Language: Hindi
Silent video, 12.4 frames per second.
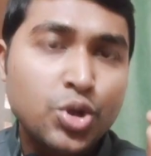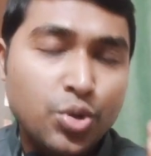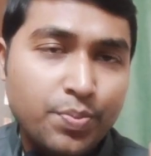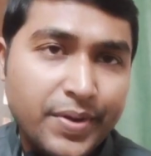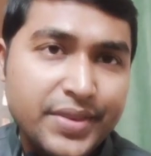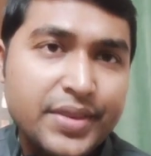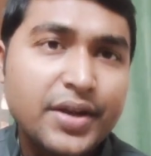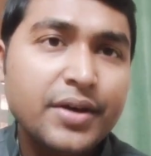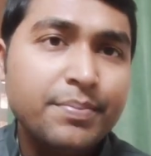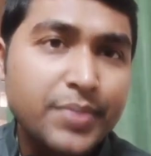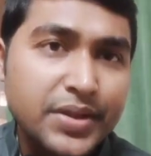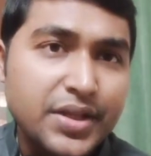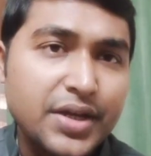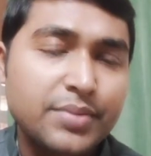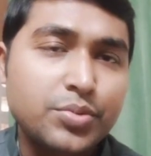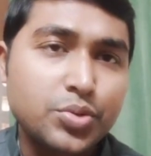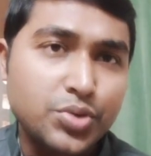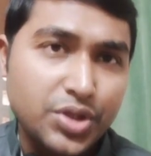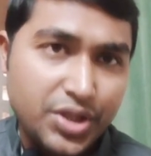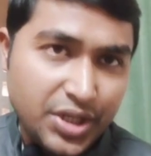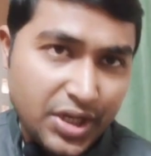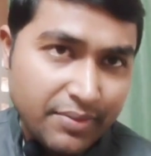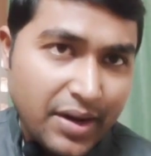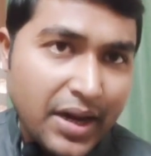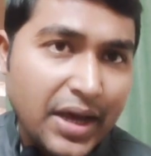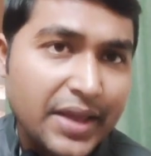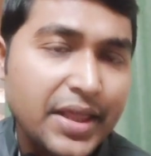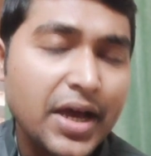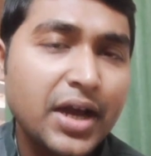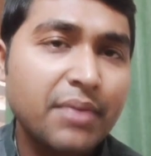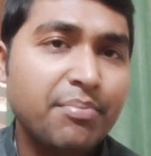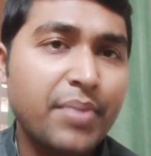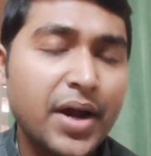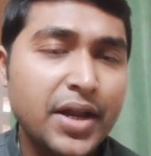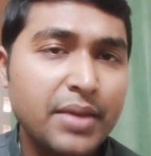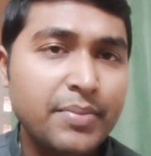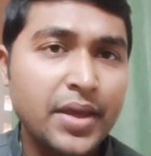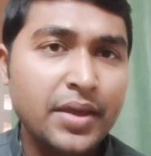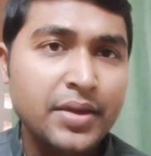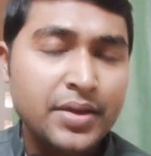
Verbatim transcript: तो पंद्रह पंद्रह बूंद तीन बार आधा कप पानी में